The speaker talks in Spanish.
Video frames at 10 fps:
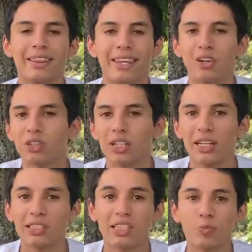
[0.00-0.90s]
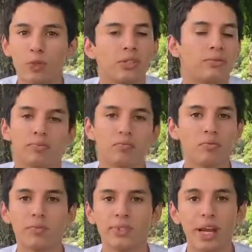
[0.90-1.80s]
De no ser así, pues
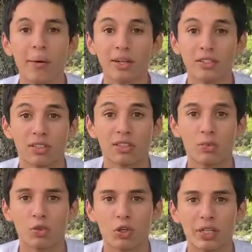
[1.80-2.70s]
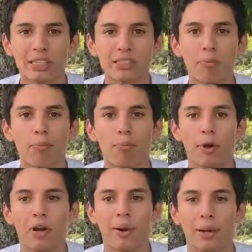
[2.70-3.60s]
ya habrá otras opciones,
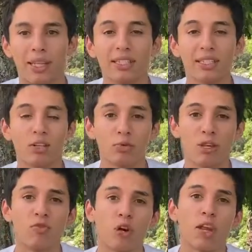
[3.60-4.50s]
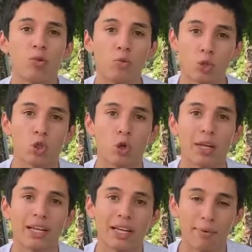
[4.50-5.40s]
pero la verdad es que no me he enfocado mucho
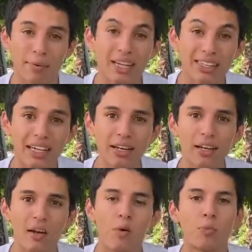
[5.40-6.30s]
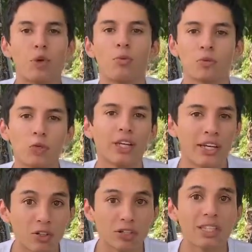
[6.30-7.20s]
en qué plantel, por lo mismo de
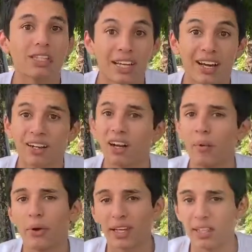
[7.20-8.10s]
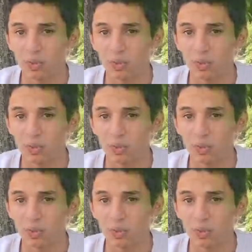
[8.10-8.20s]
que no sé qué carrera voy a